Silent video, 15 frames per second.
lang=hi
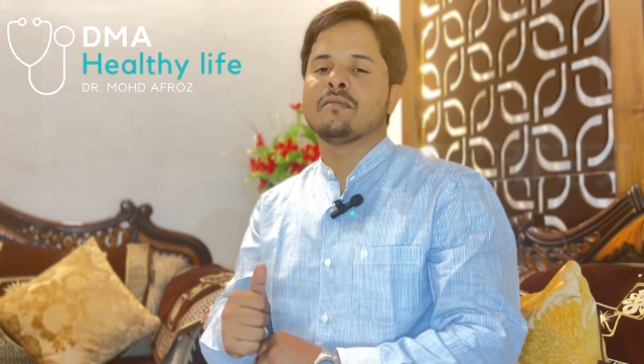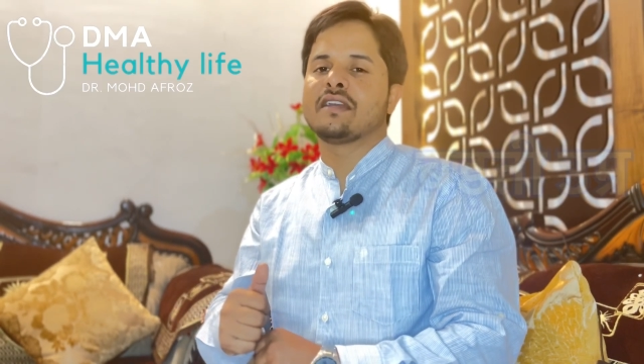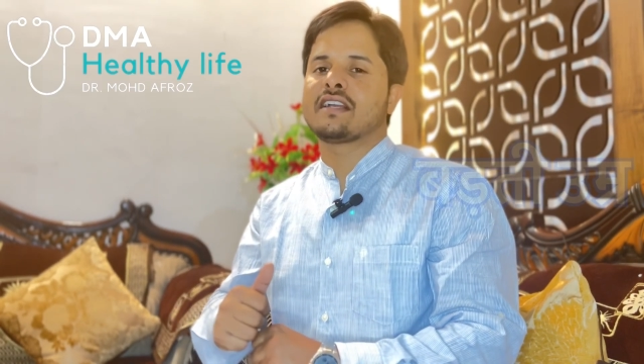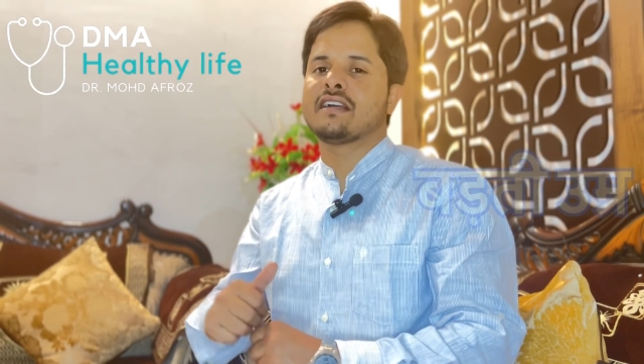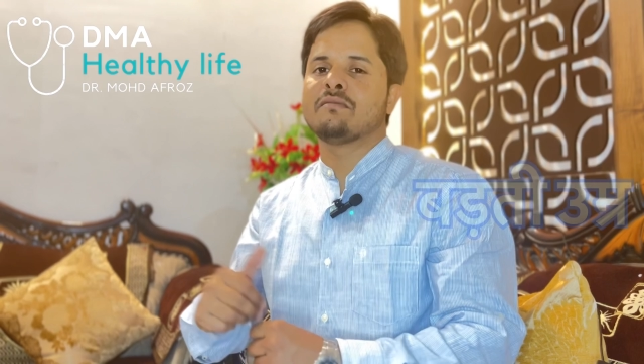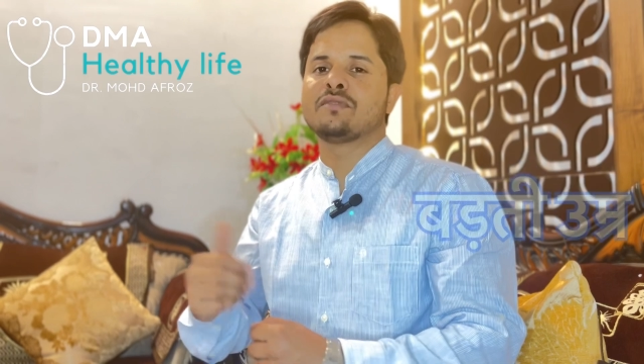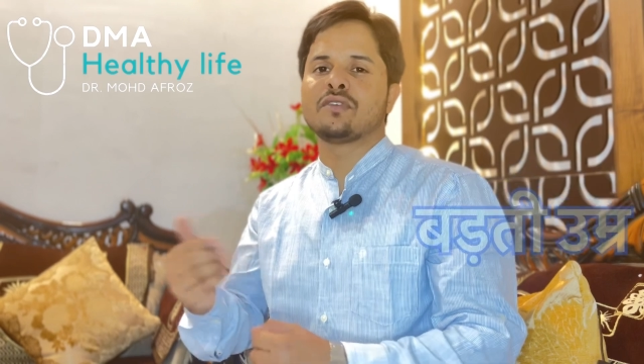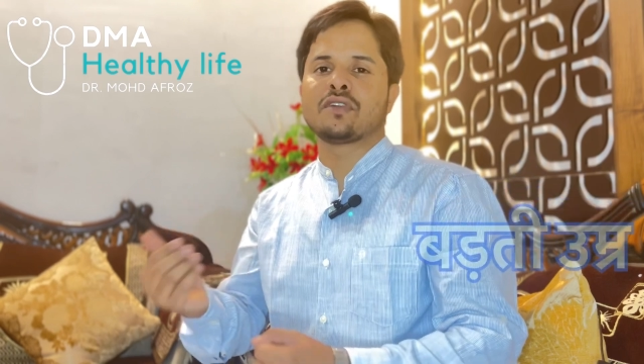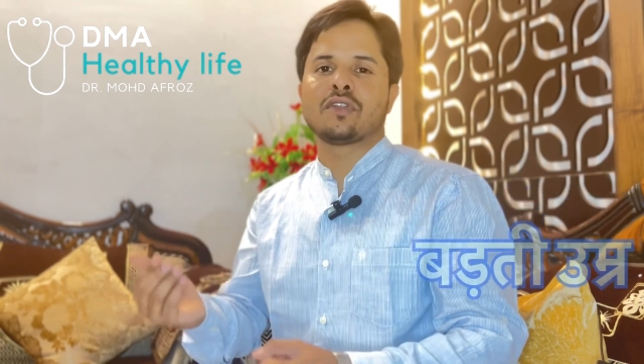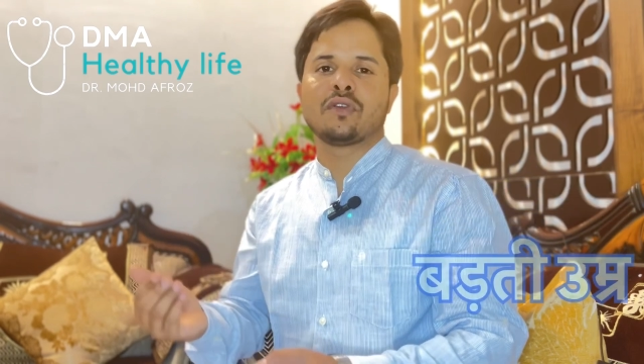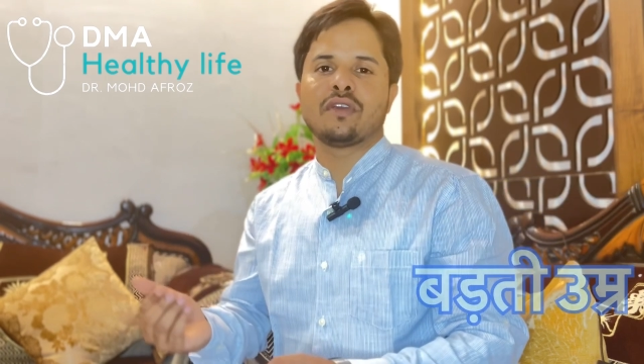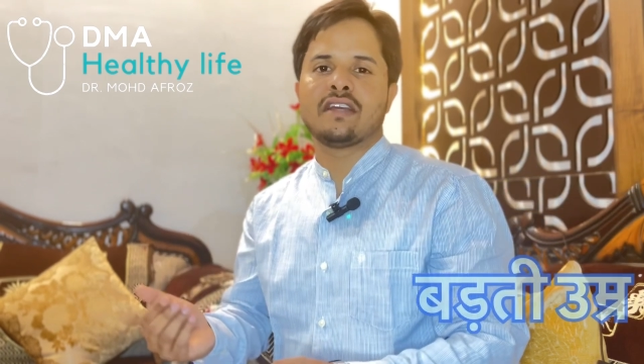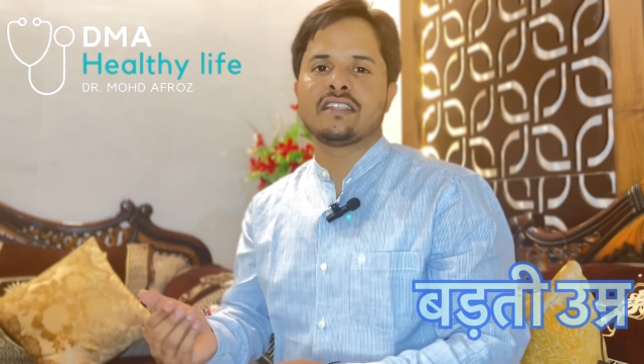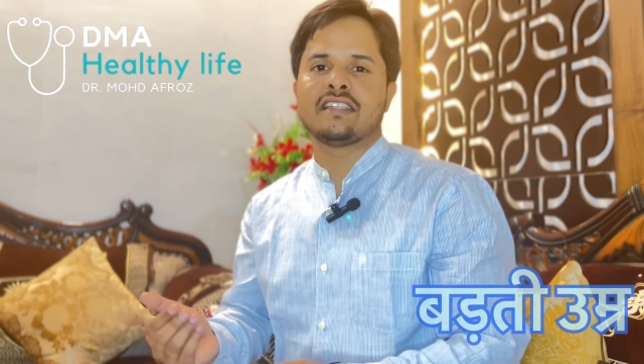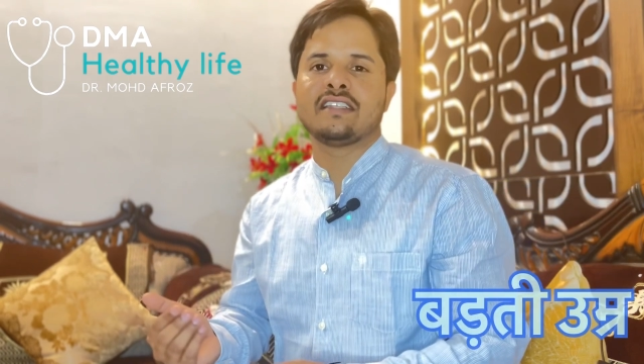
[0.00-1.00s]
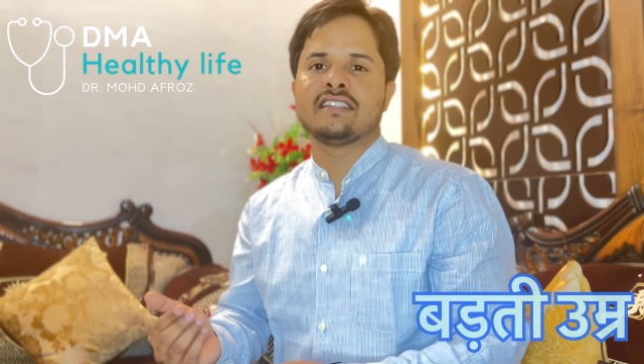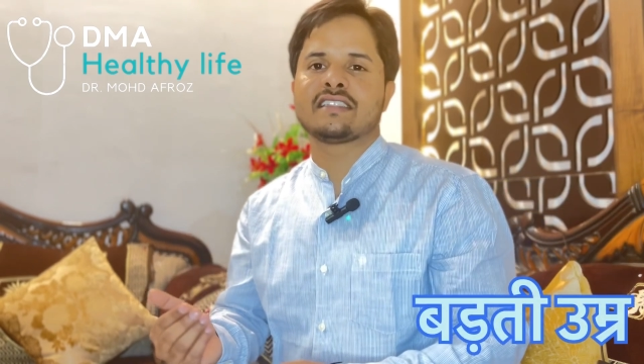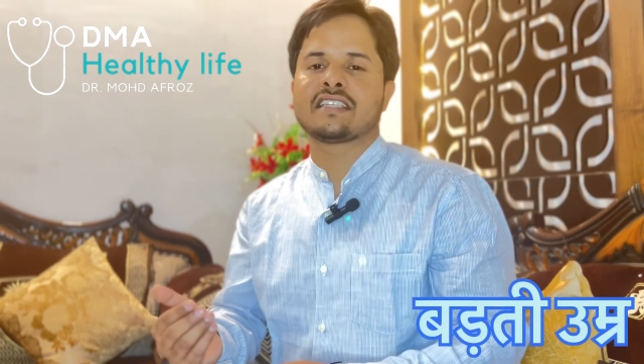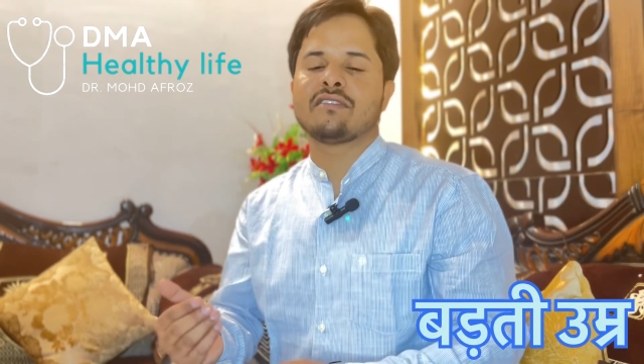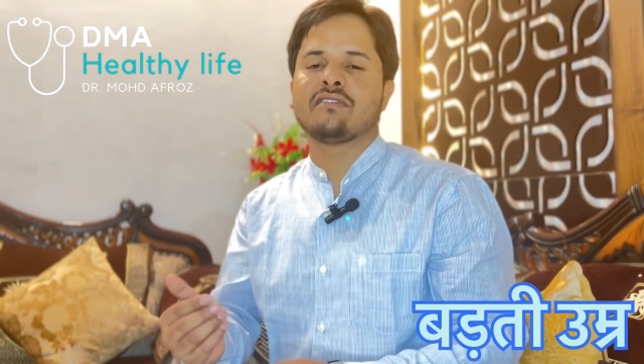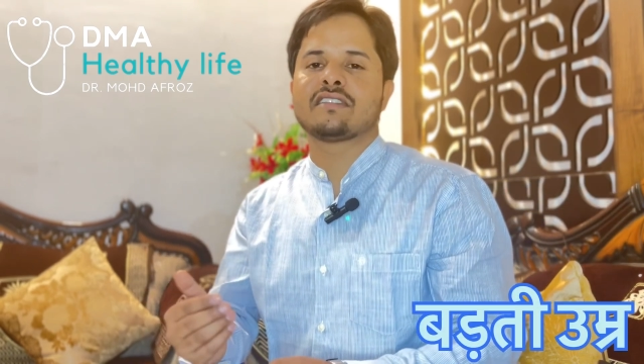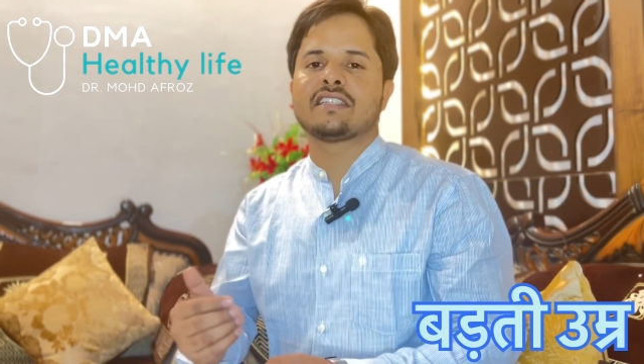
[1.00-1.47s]
कमजोरी हो जाती है
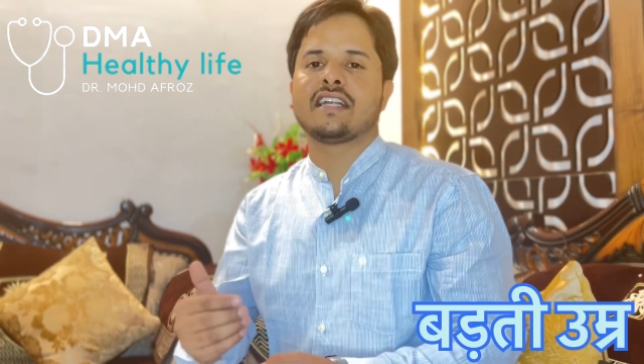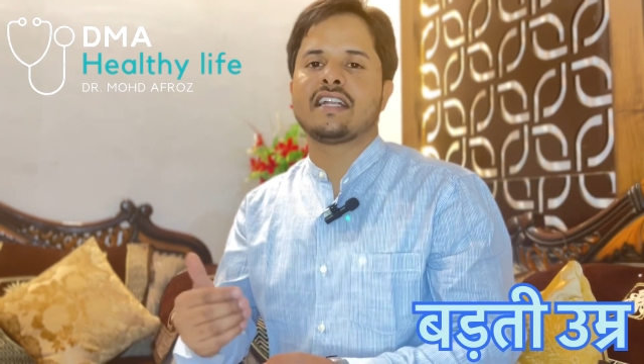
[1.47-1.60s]
जिसकी वजह से